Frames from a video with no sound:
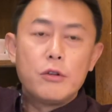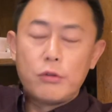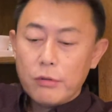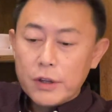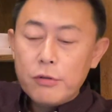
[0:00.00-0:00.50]

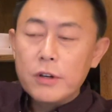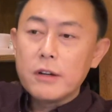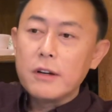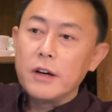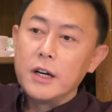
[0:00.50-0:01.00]
总的趋
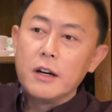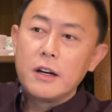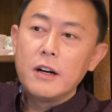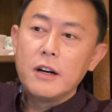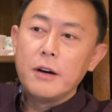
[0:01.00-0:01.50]
势和
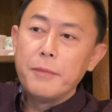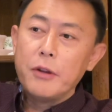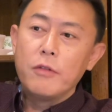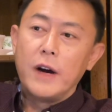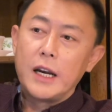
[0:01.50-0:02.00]
各个门
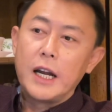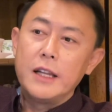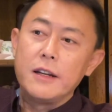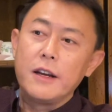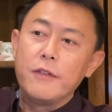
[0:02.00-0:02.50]
户网站
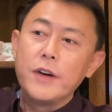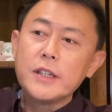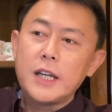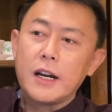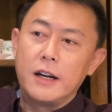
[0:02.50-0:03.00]
的这个
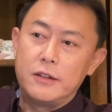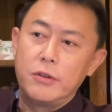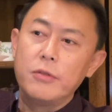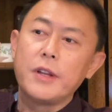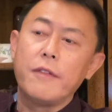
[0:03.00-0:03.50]
风向上
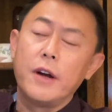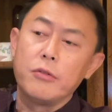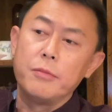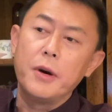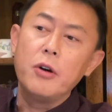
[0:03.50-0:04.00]
都是在放
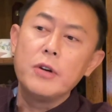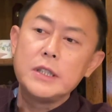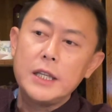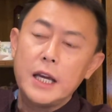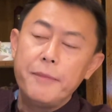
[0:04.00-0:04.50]
松，包括
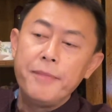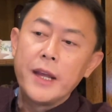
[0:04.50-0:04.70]
今天